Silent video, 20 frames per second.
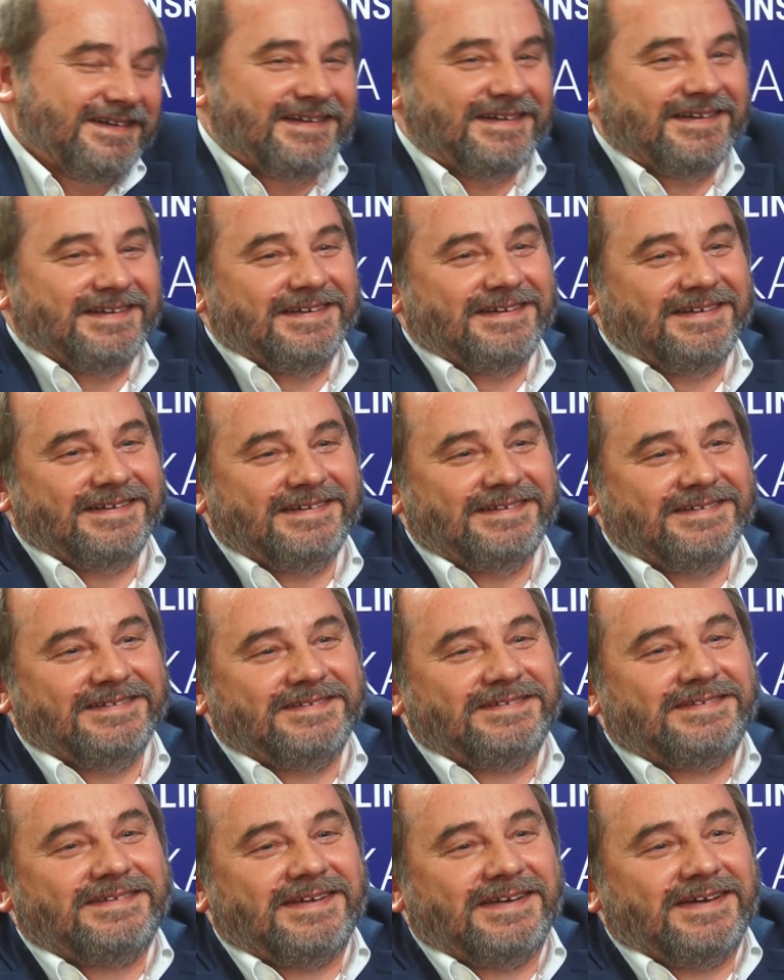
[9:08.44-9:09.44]
E,
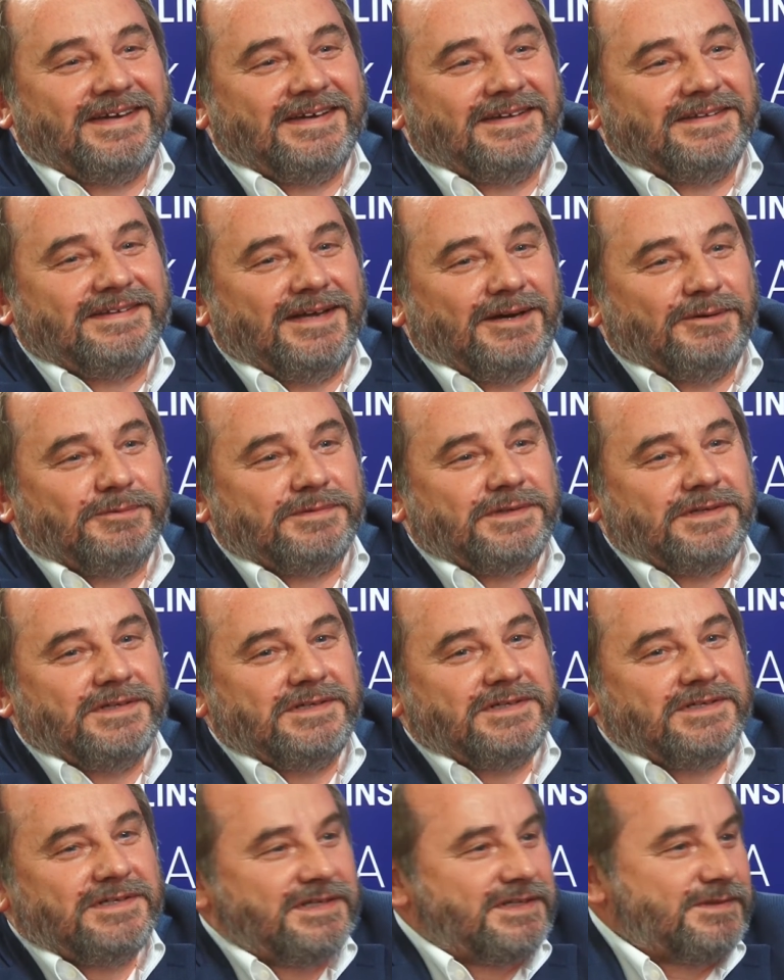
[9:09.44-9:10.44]
te nauki
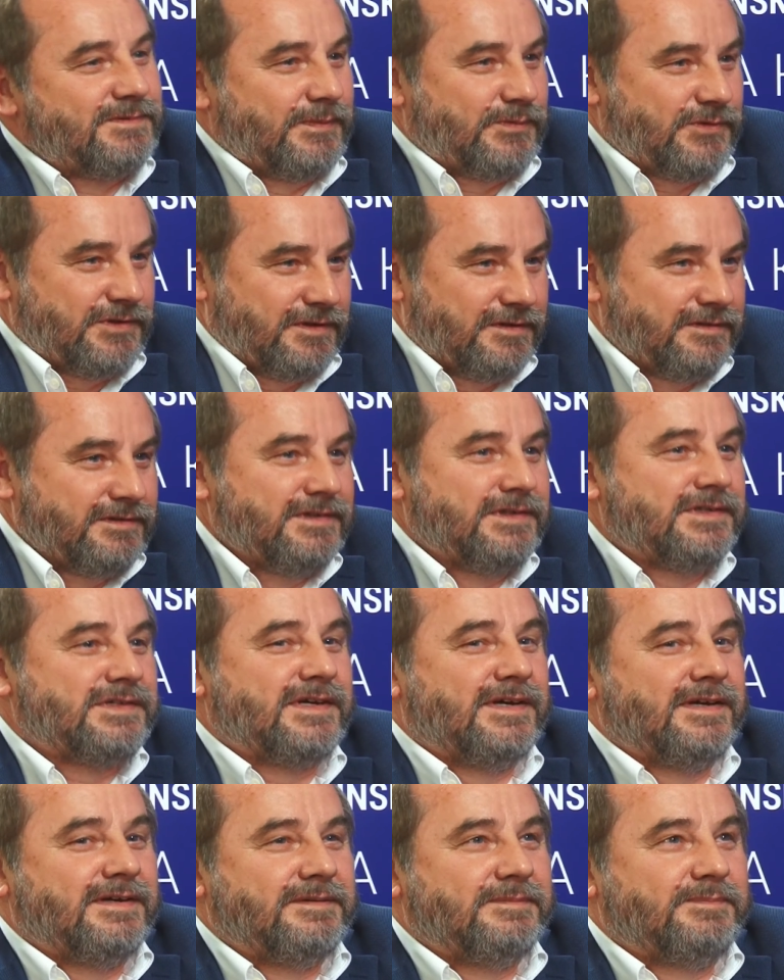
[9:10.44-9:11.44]
ścisłe,
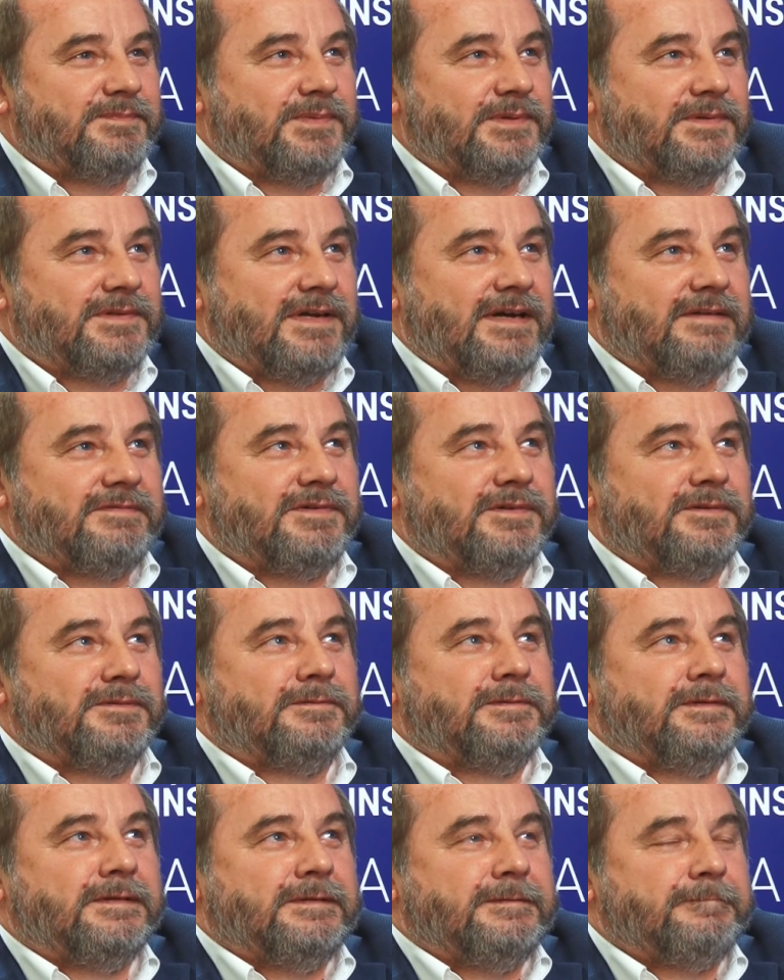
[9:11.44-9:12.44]
przyrodnicze potrafią
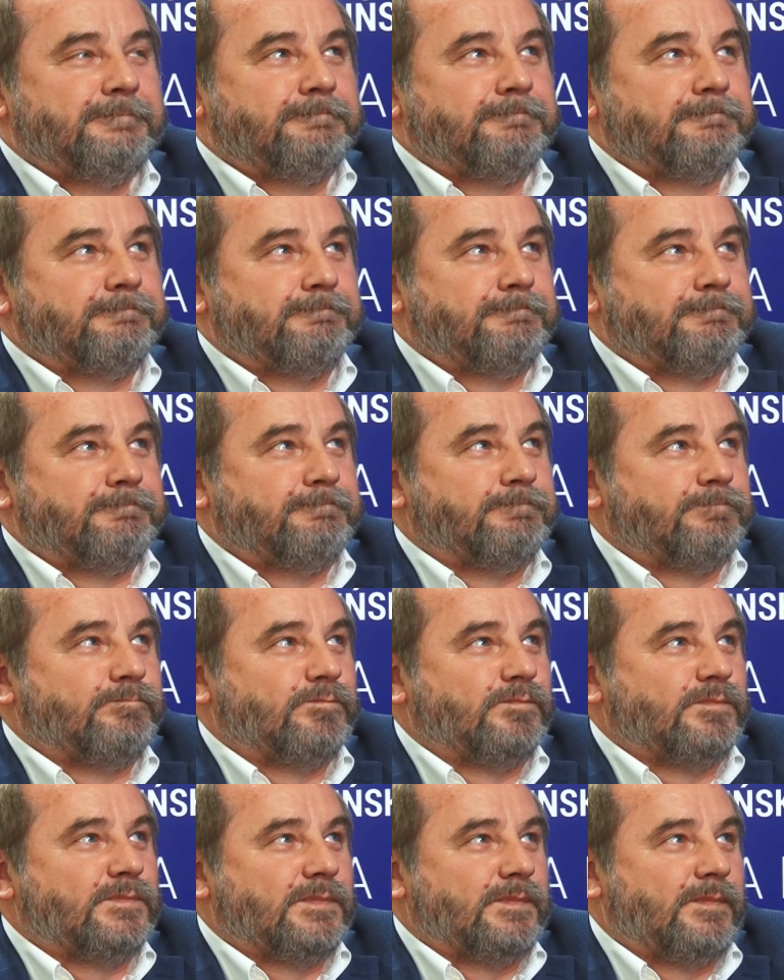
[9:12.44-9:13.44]
mm, mm,